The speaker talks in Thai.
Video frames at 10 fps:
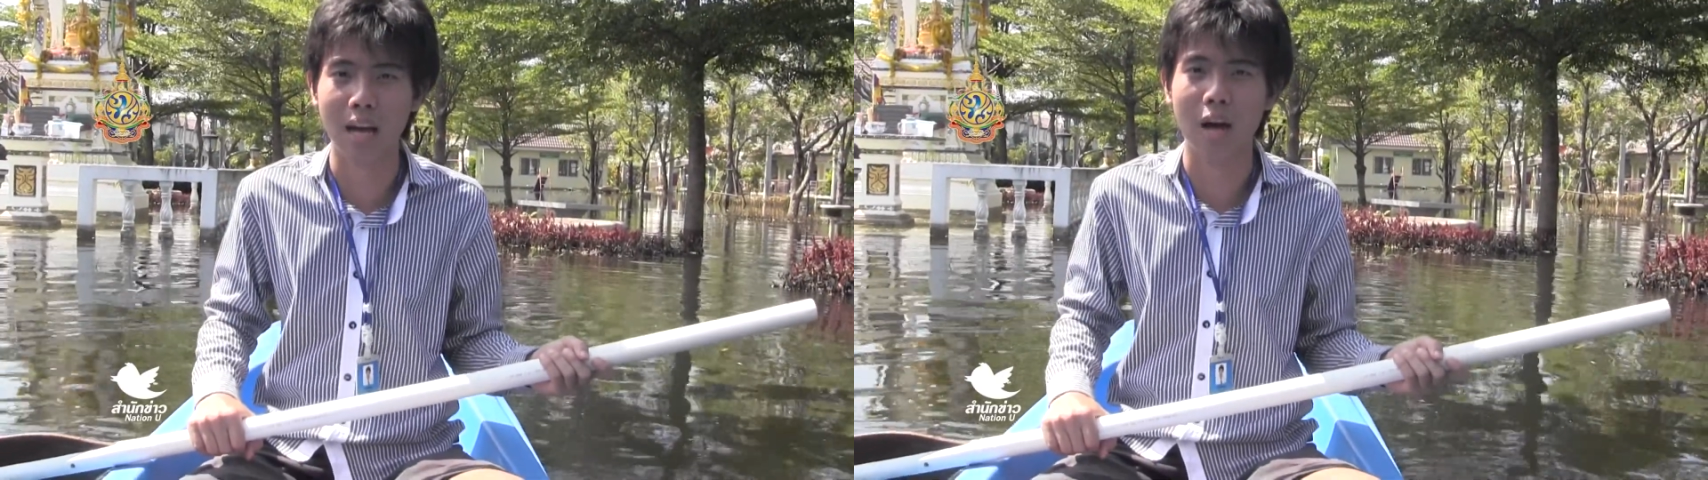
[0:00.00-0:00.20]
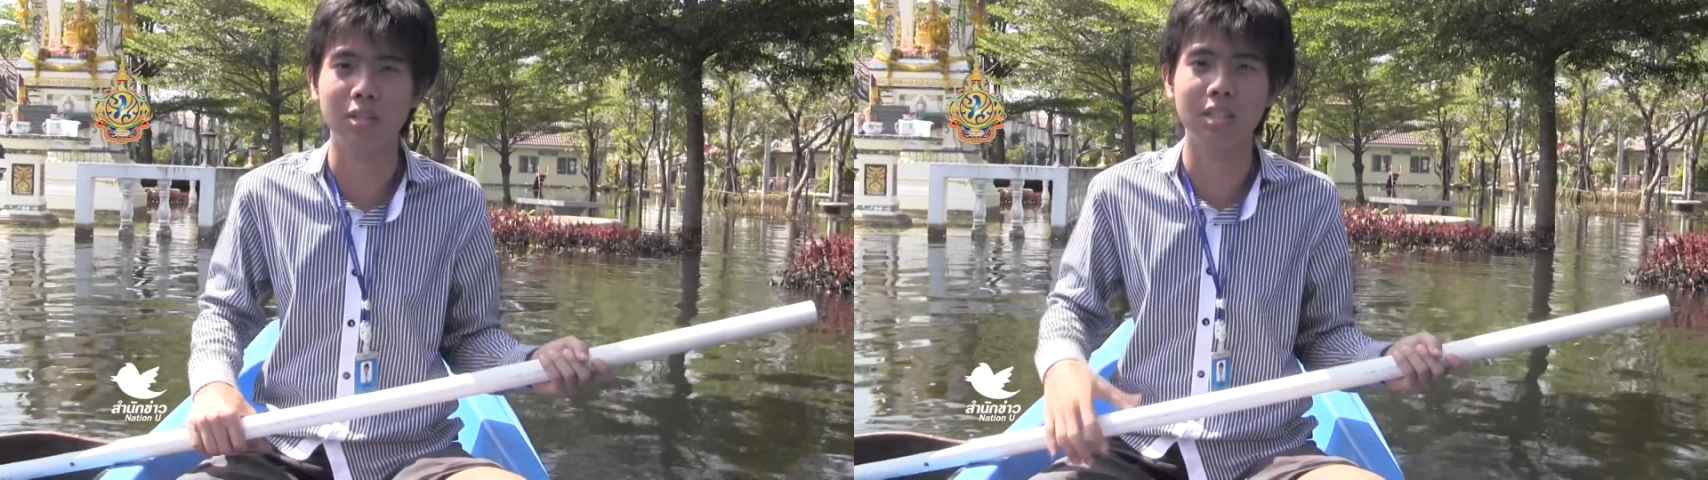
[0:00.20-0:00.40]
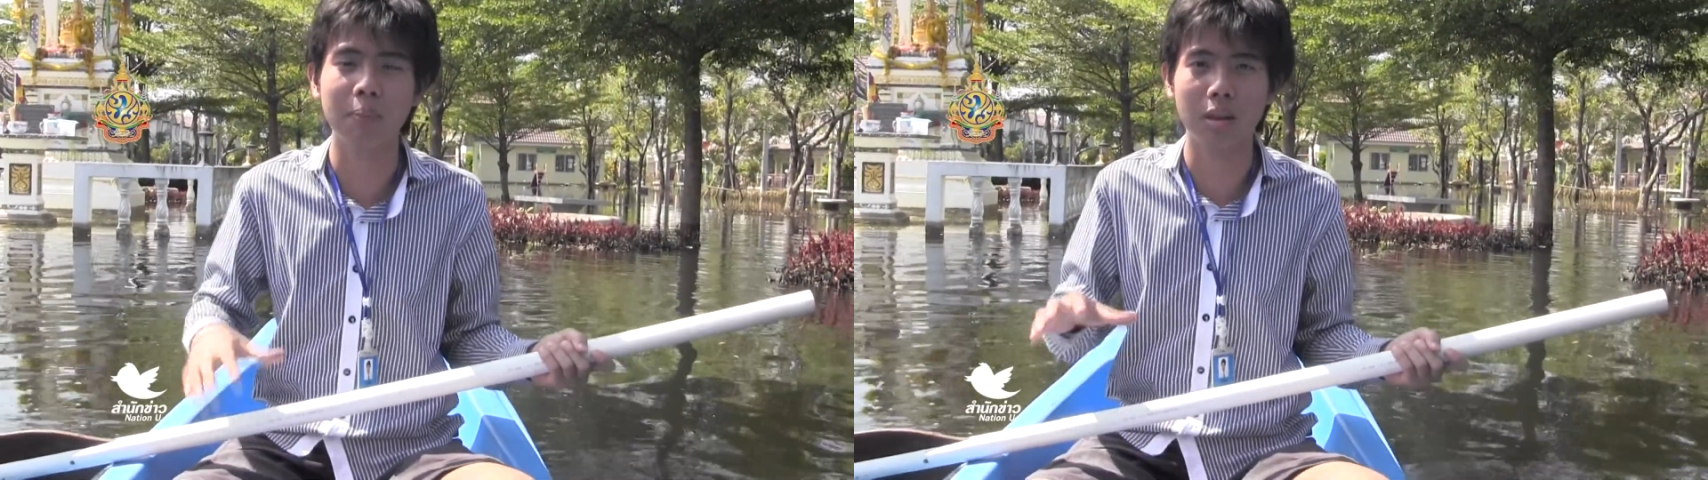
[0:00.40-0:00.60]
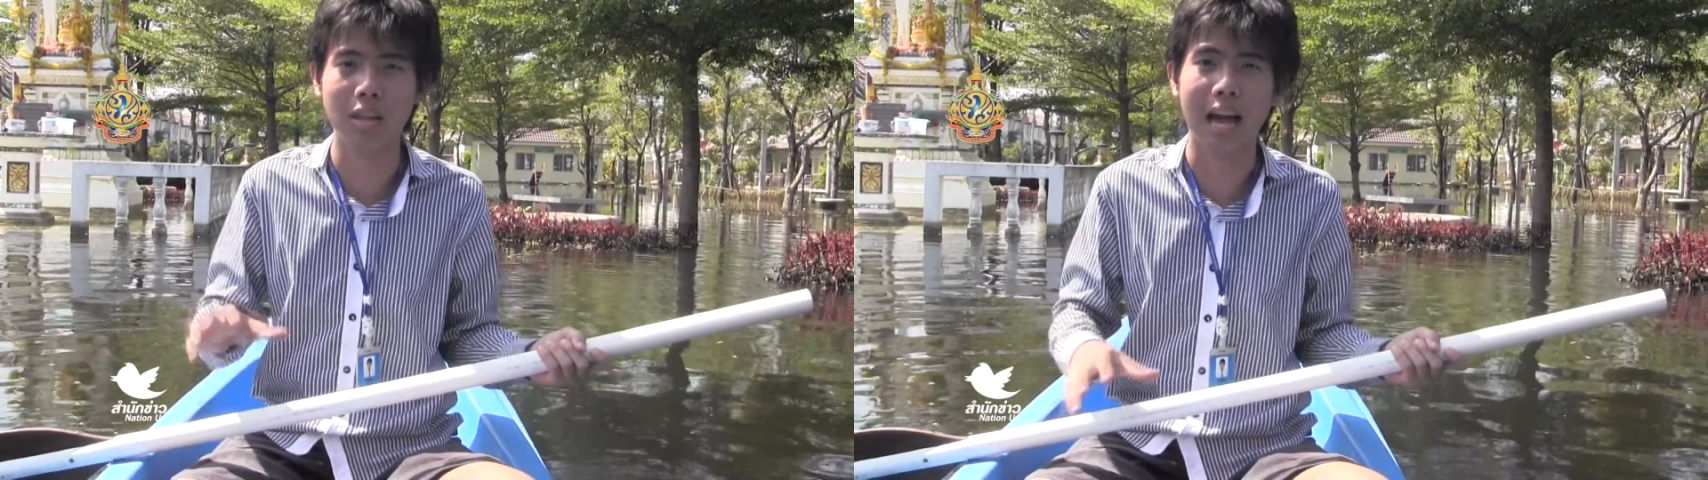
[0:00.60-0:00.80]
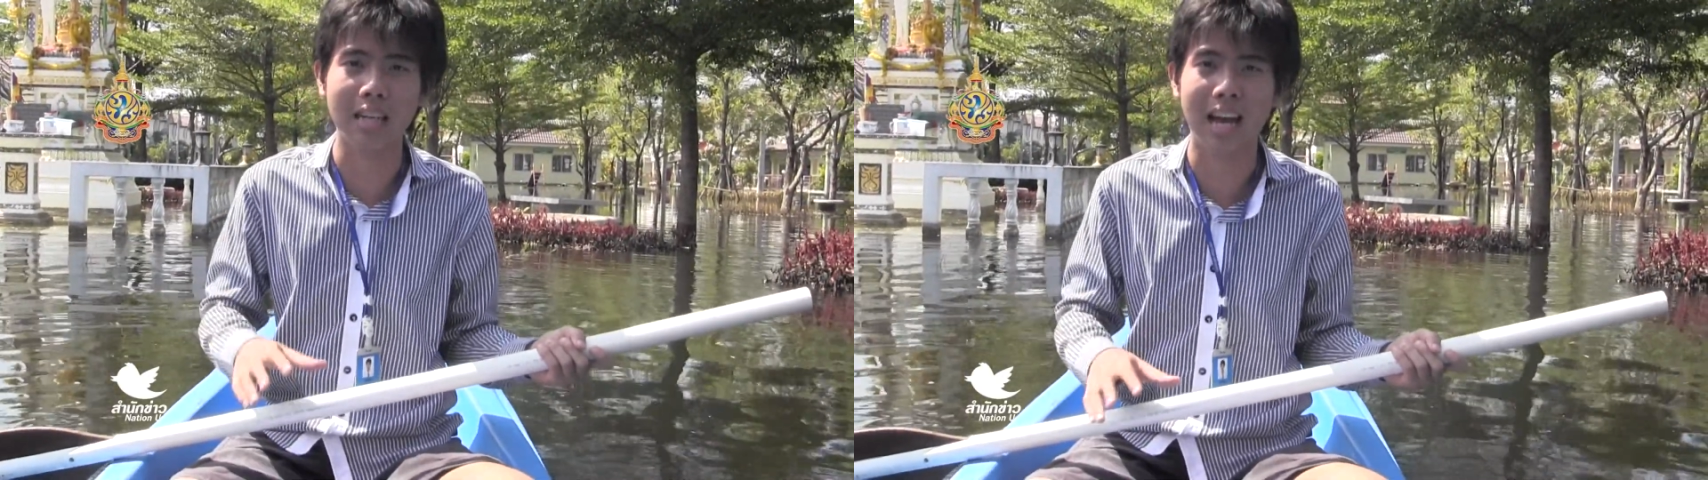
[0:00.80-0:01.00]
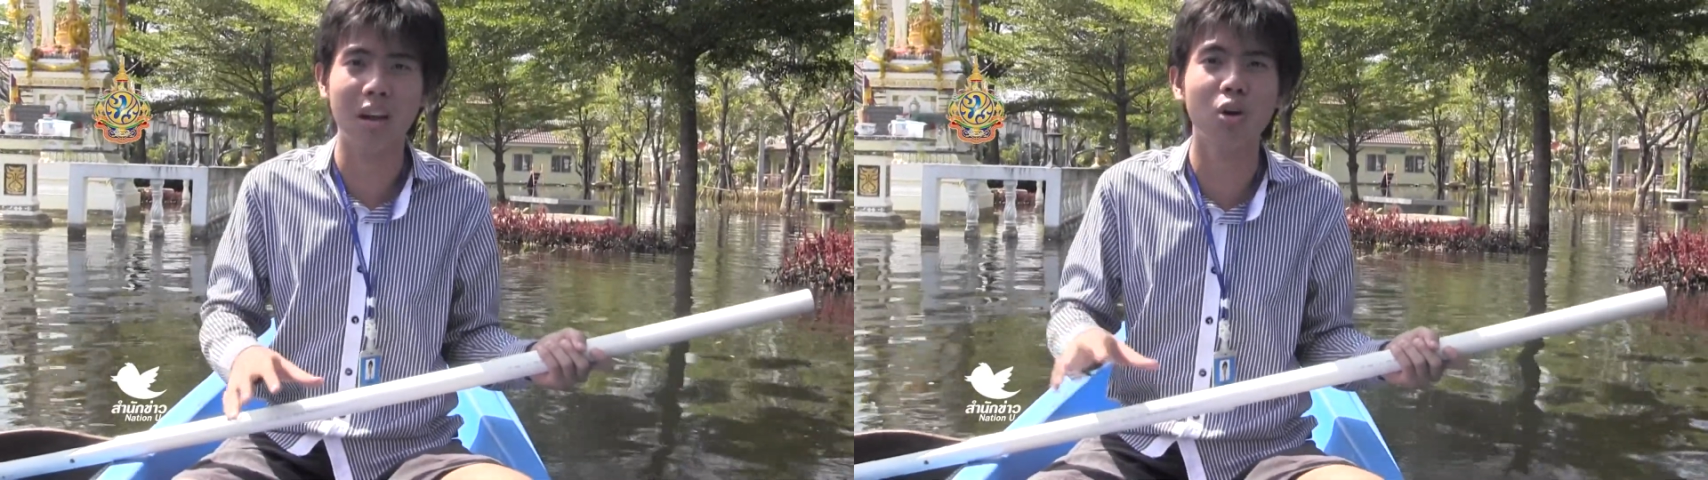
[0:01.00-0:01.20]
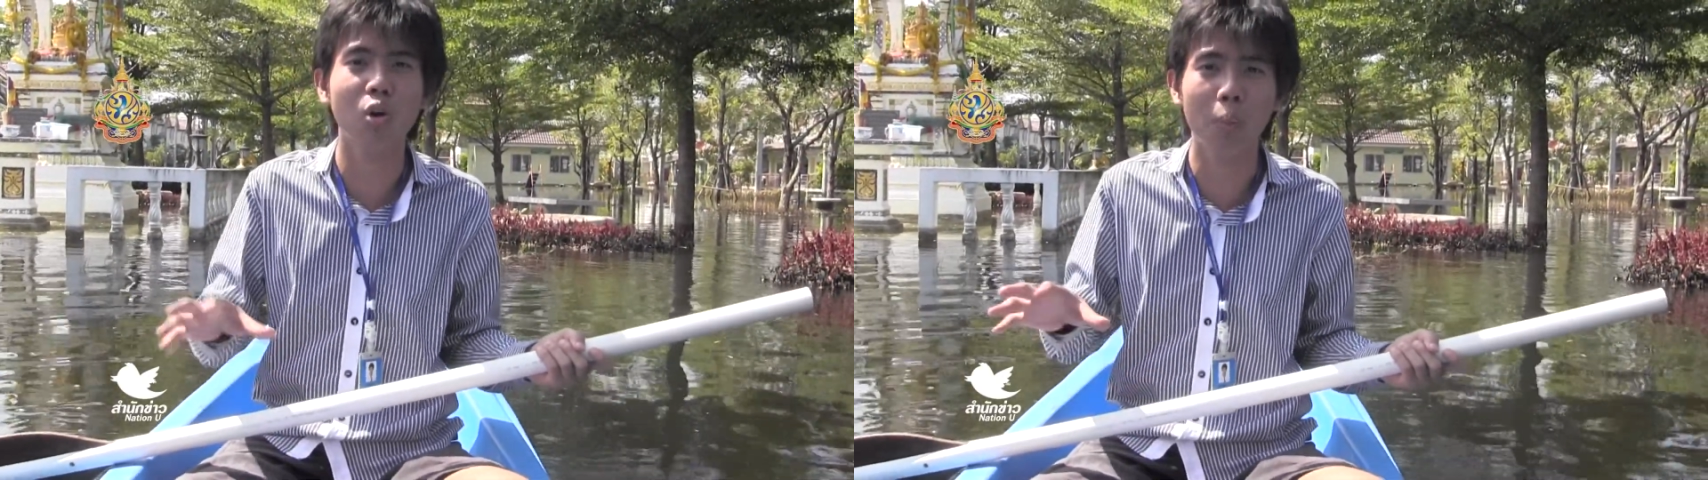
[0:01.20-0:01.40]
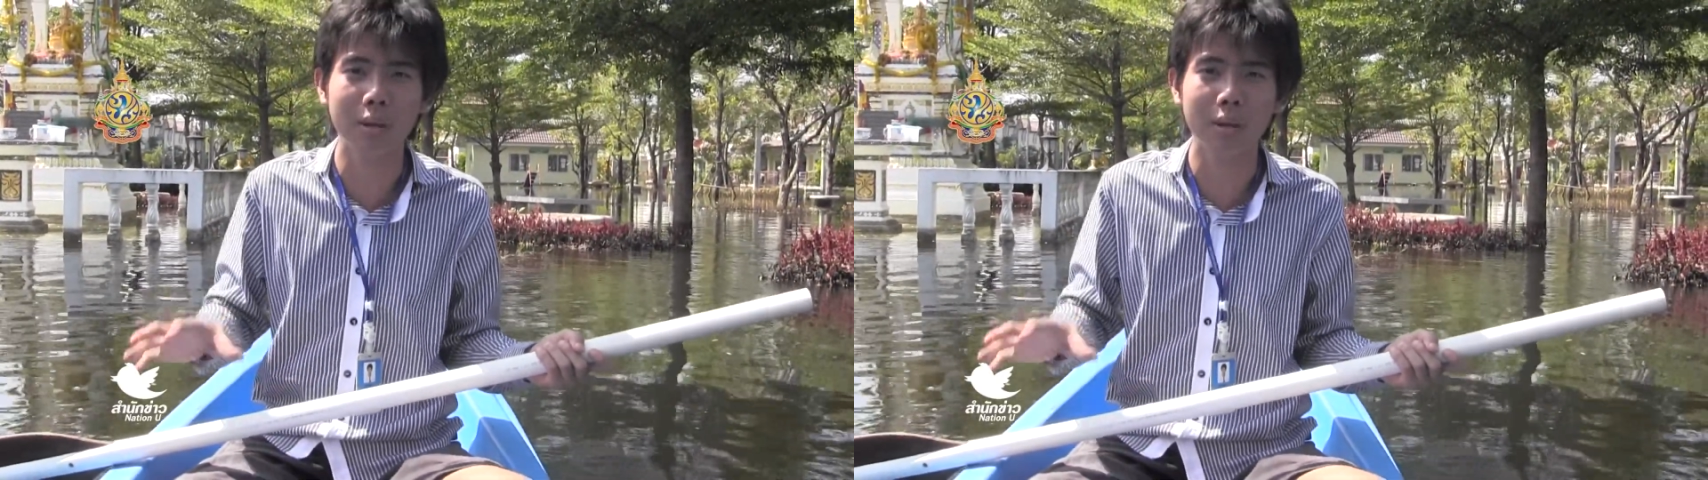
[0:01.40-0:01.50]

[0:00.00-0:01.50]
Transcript: ข่าวจึงได้ประสานงานแล้วก็ลง